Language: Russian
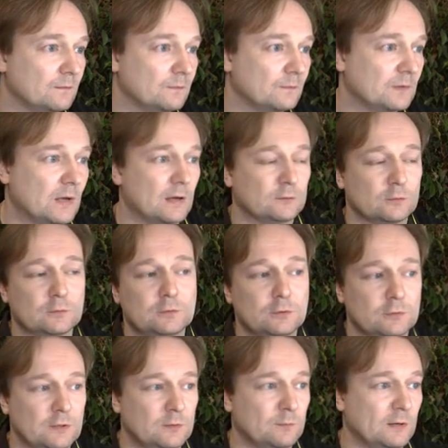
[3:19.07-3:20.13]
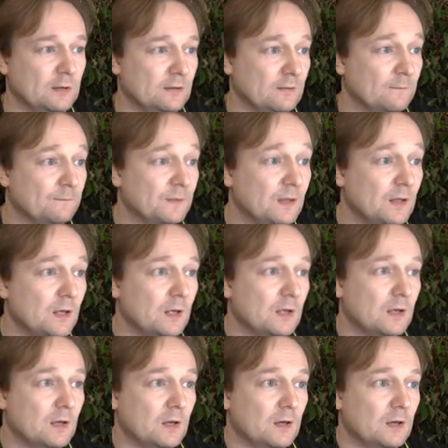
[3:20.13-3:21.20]
Да, тут все нормально.
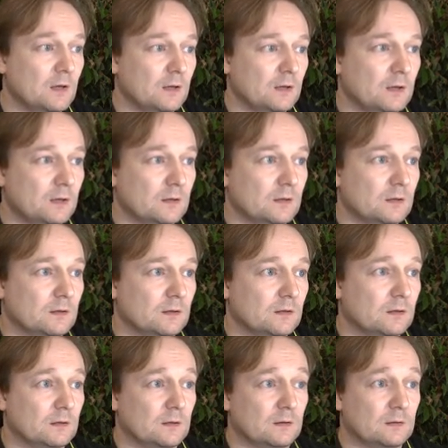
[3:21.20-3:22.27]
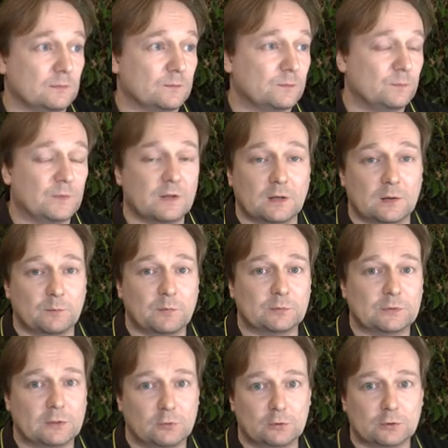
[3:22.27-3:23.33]
А, я
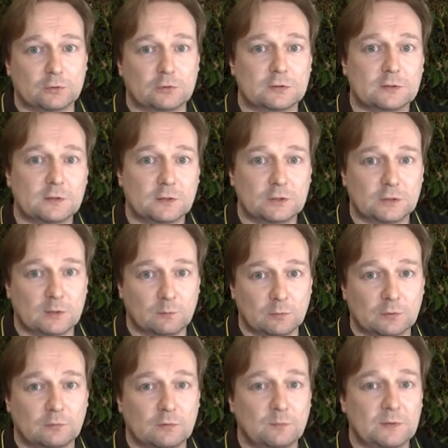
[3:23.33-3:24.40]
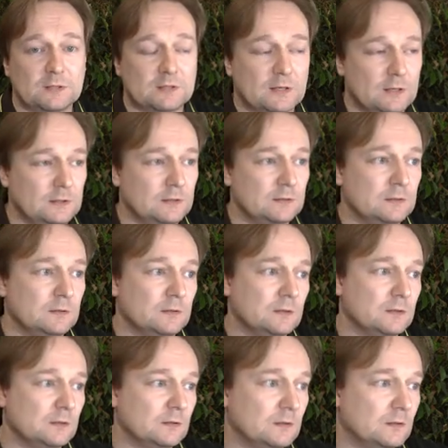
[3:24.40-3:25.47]
повторю, что ссылочки будут в описании.
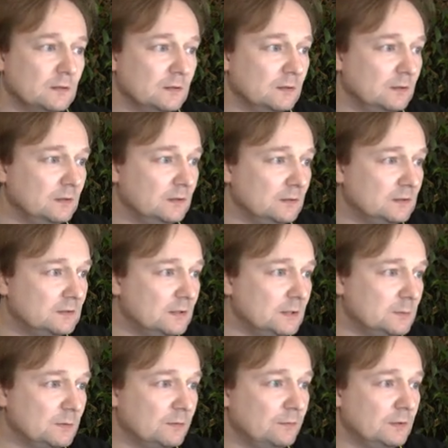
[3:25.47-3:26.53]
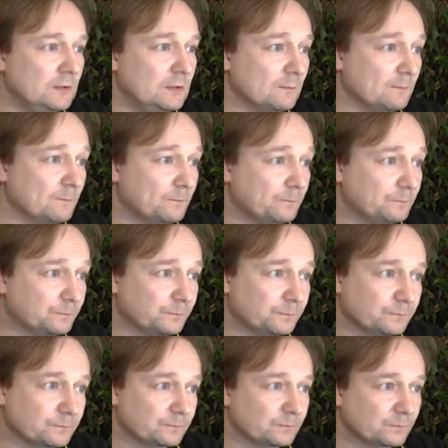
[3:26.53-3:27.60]
И здесь мы видим
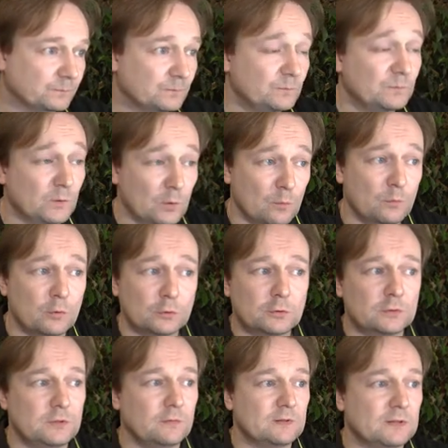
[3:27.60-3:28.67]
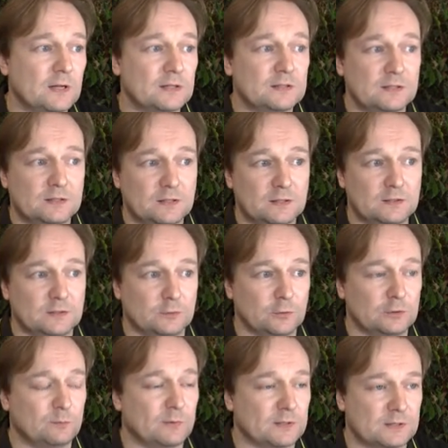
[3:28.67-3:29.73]
Ubuntu 19.10, то
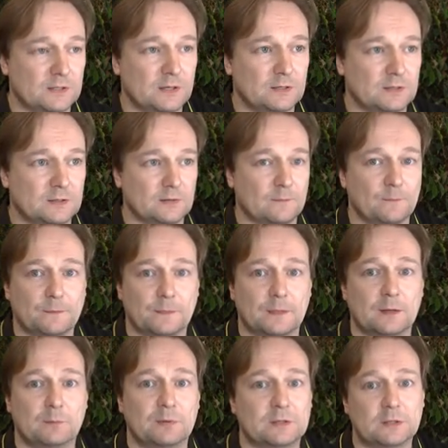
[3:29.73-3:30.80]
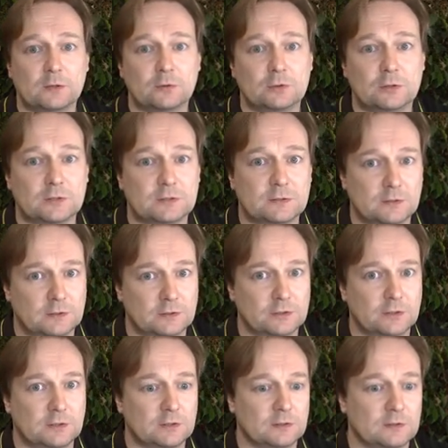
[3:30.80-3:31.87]
есть последние. На предыдущие
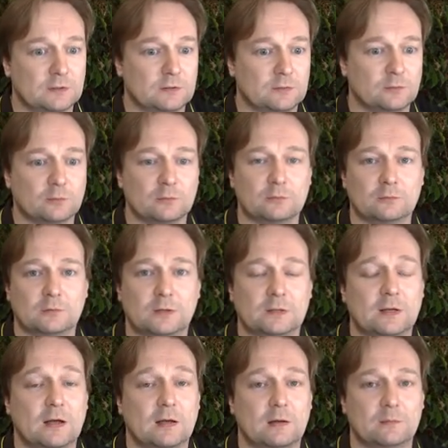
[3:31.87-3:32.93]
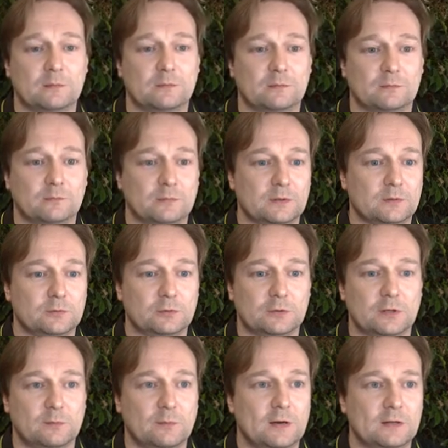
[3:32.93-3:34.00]
ссылочки, ну, когда было все
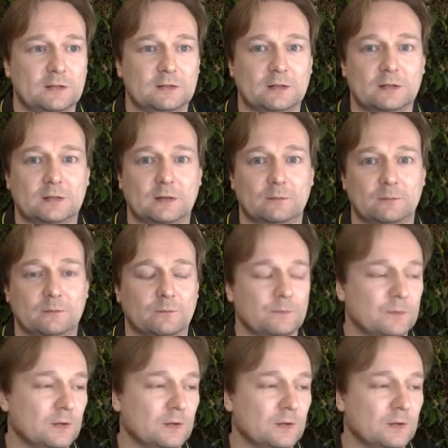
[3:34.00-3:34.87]
нормально, да, там